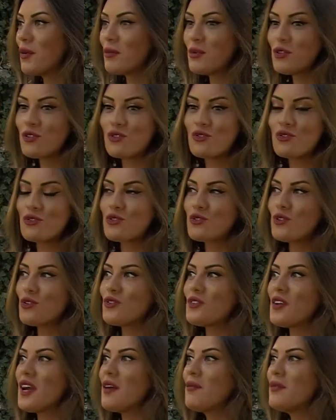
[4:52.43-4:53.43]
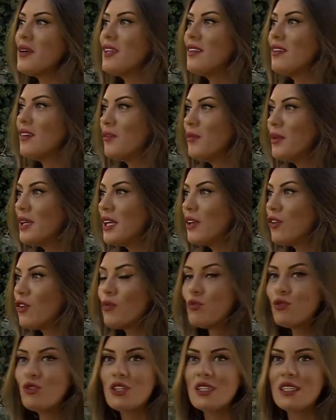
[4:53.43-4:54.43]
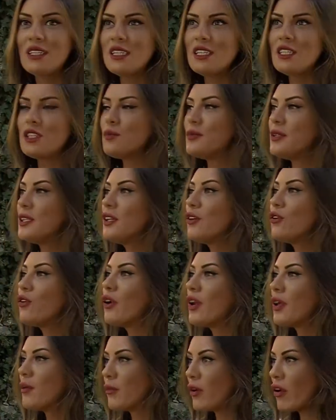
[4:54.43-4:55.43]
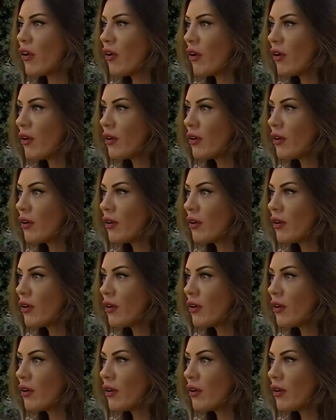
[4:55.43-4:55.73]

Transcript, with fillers: Ama çocuk sosyal medyaya bir giriyor, bunların hiçbirini göremiyor.